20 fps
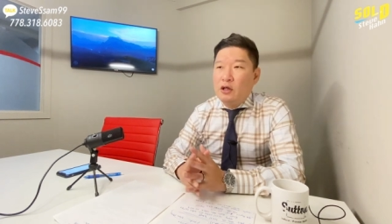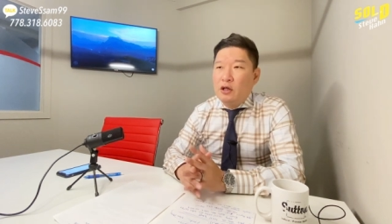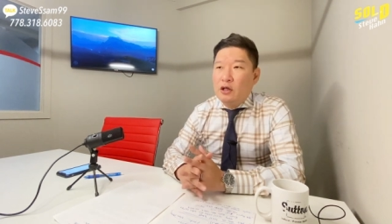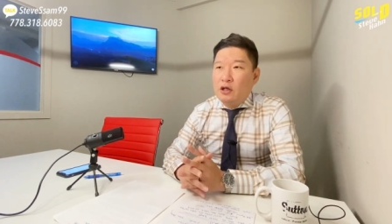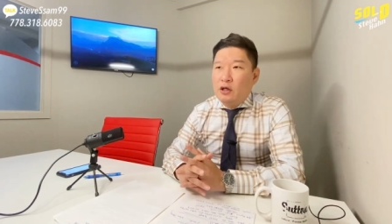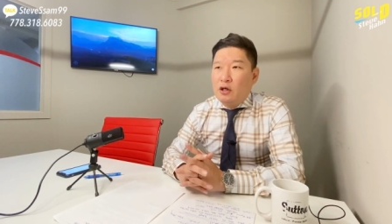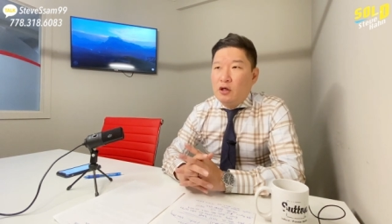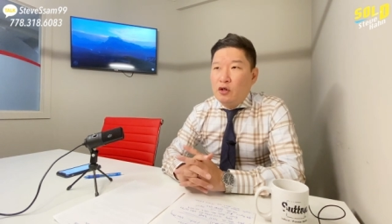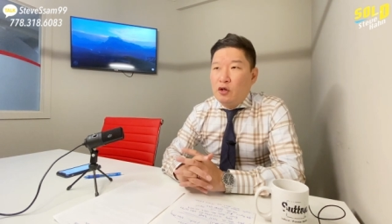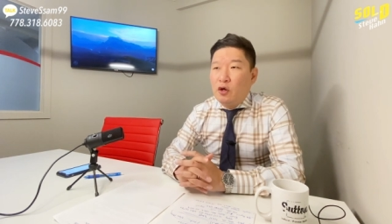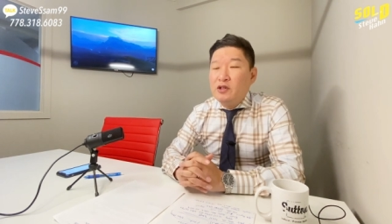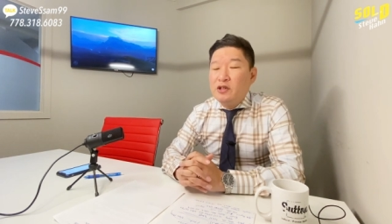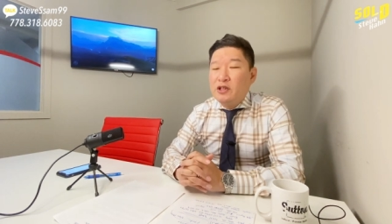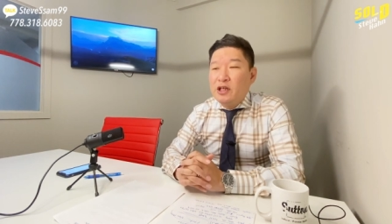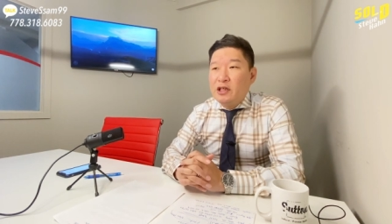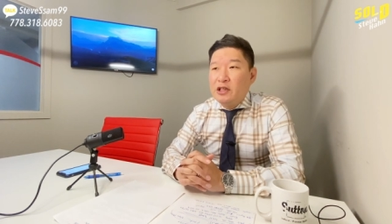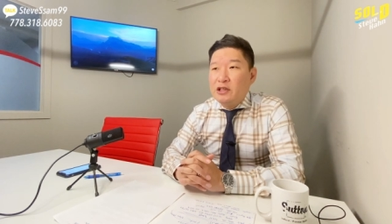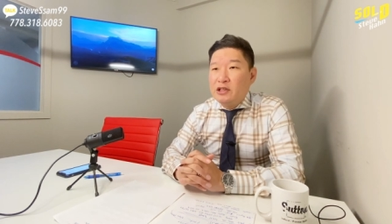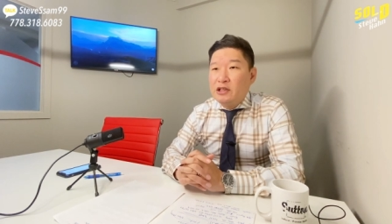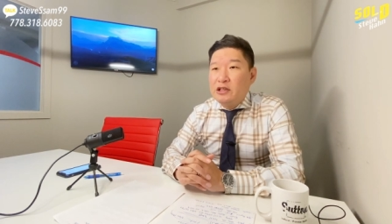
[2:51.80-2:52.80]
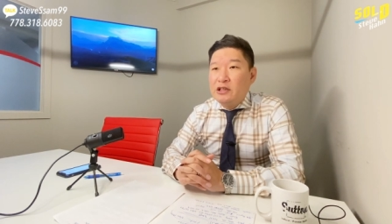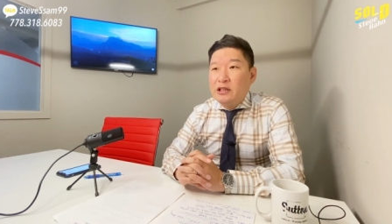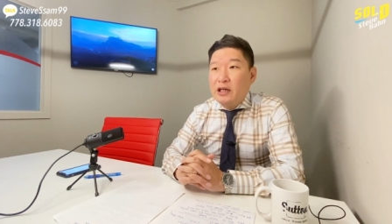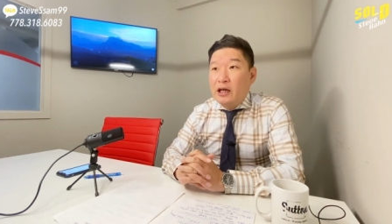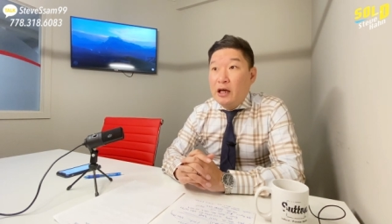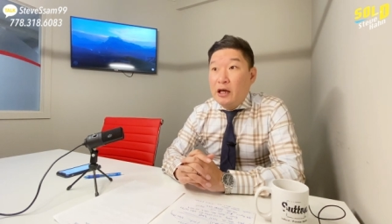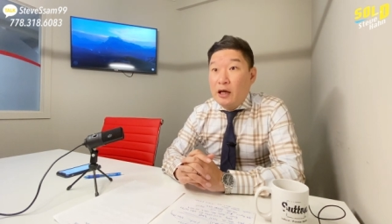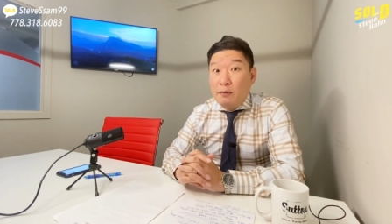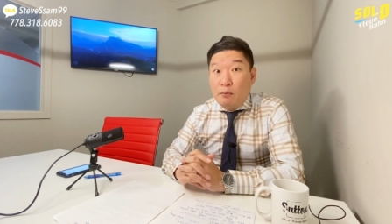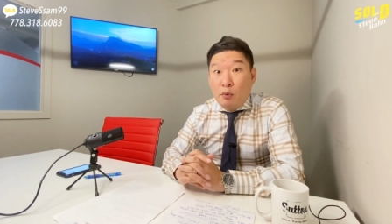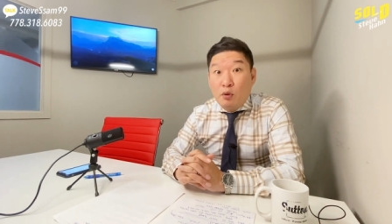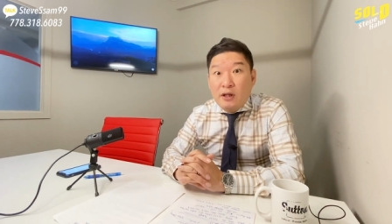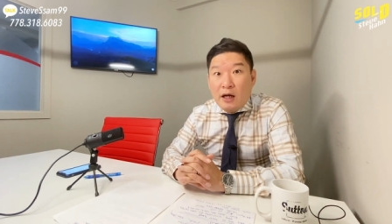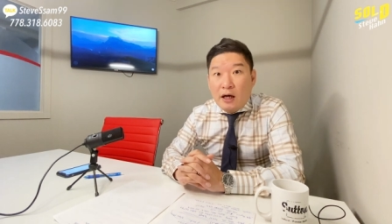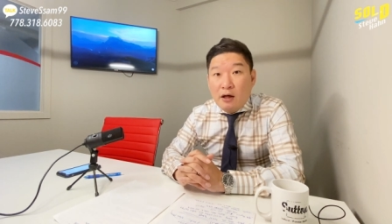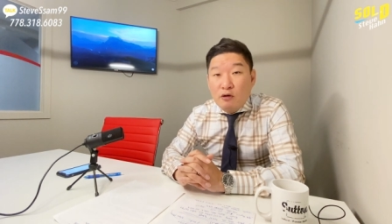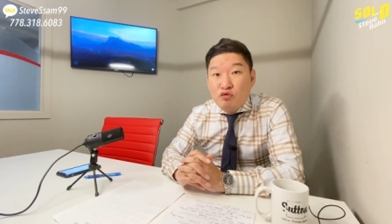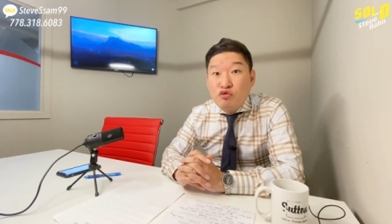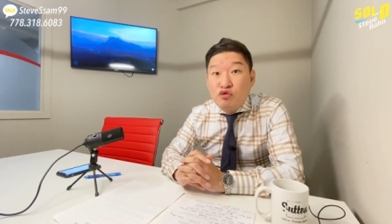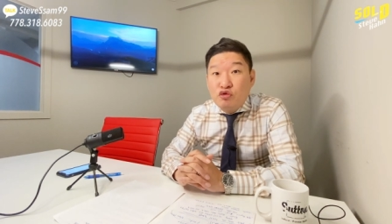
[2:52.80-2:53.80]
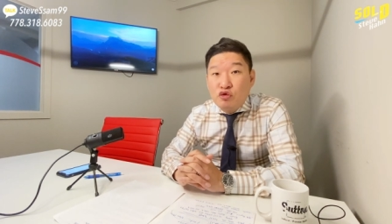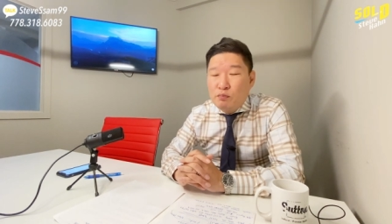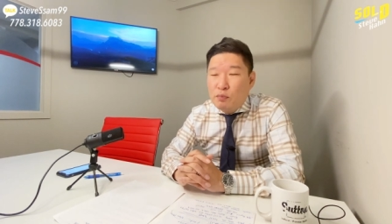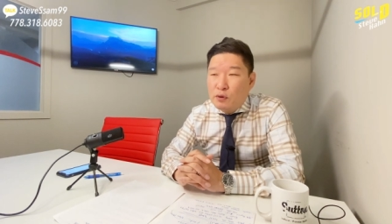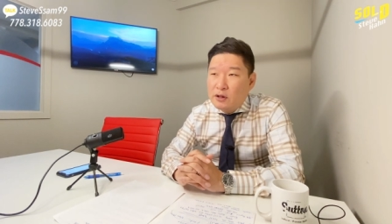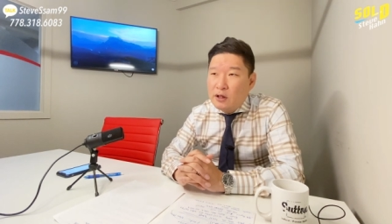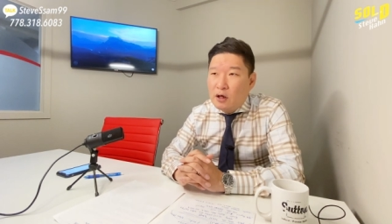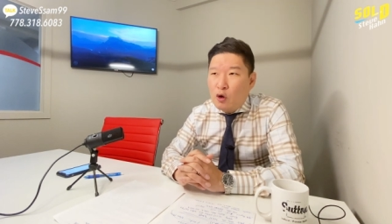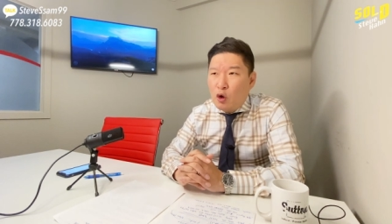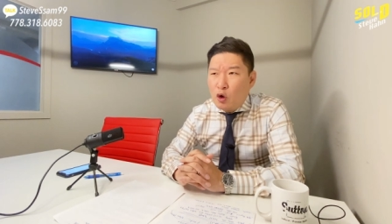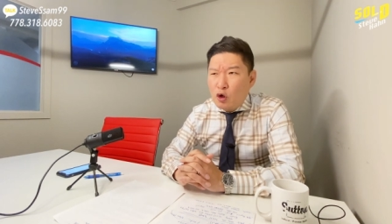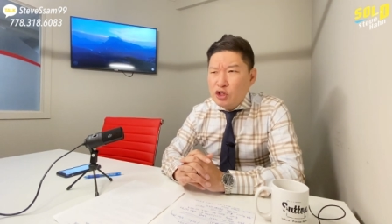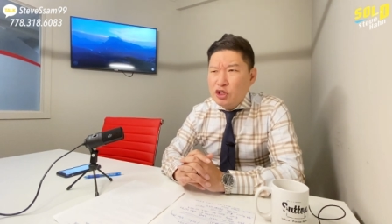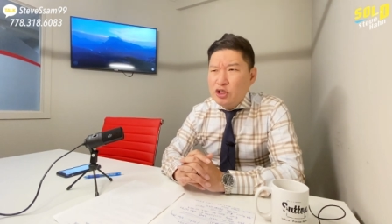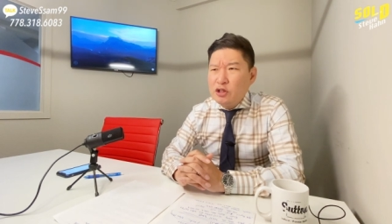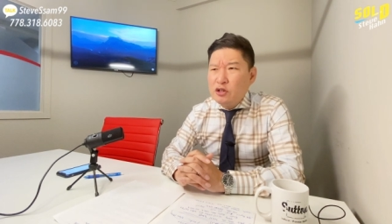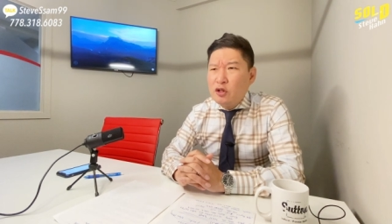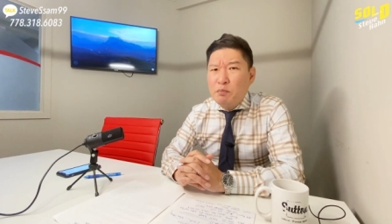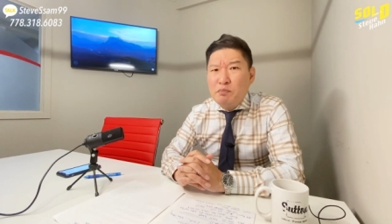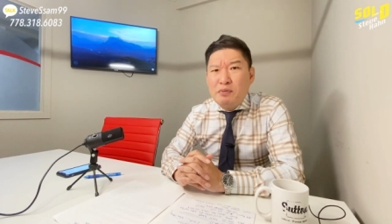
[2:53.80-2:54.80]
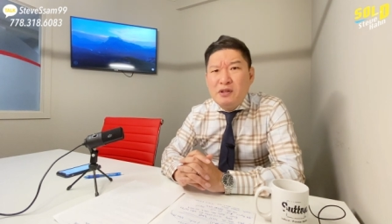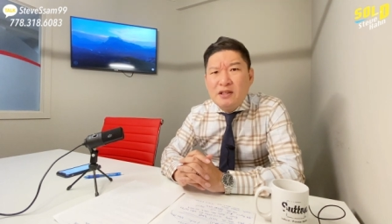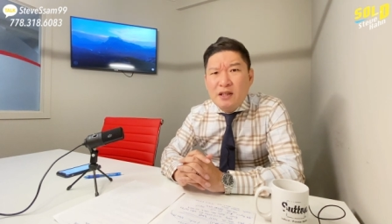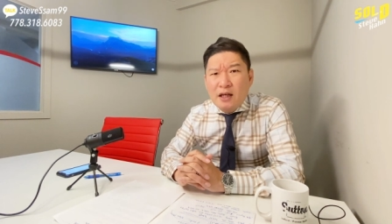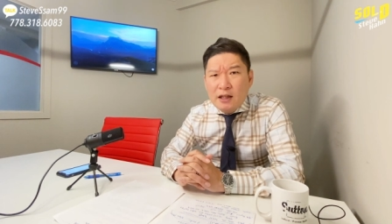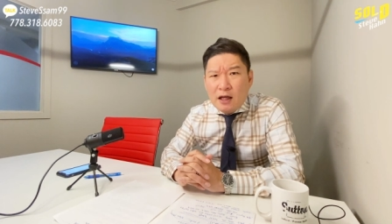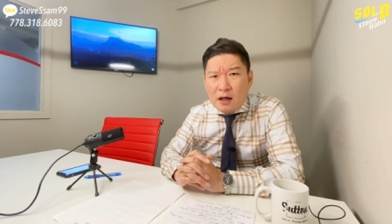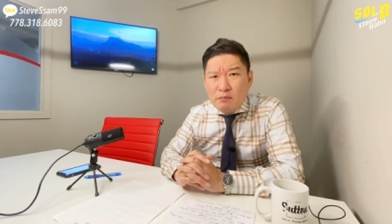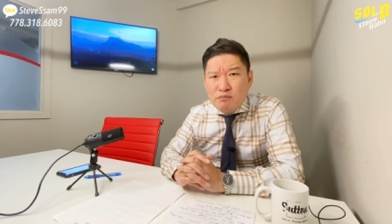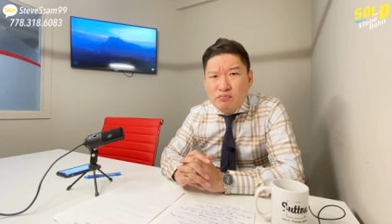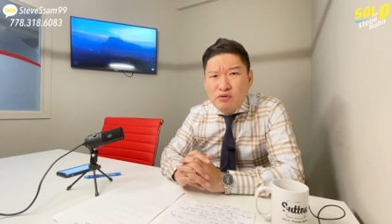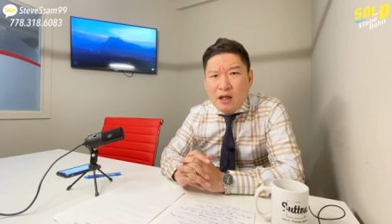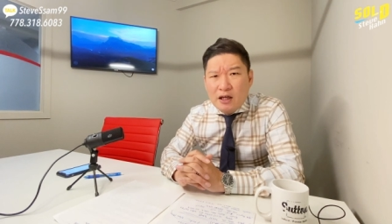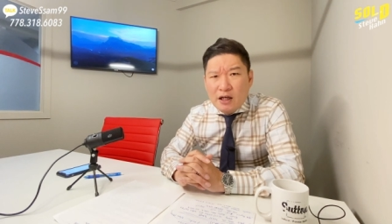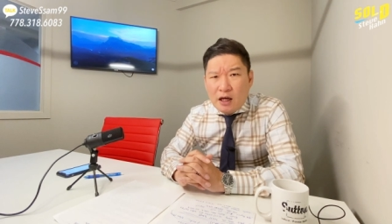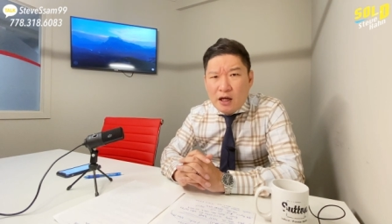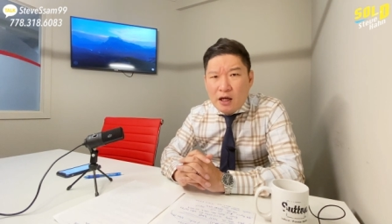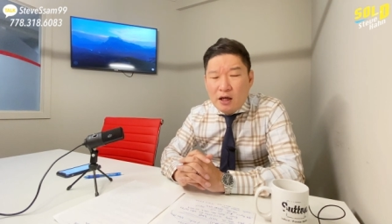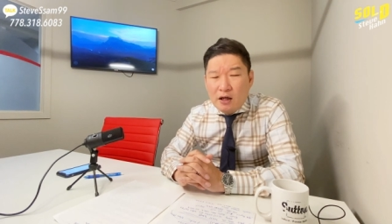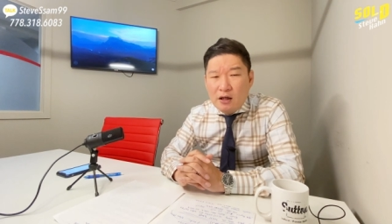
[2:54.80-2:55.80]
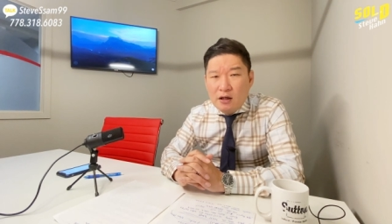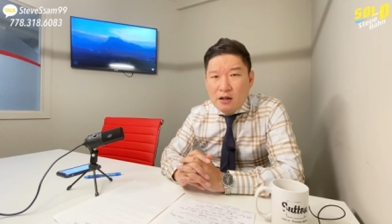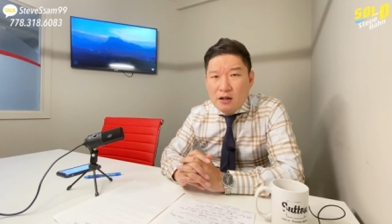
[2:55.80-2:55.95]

어, 현재 시세보다 구축보다 훨씬 더 비싸다 분양가가.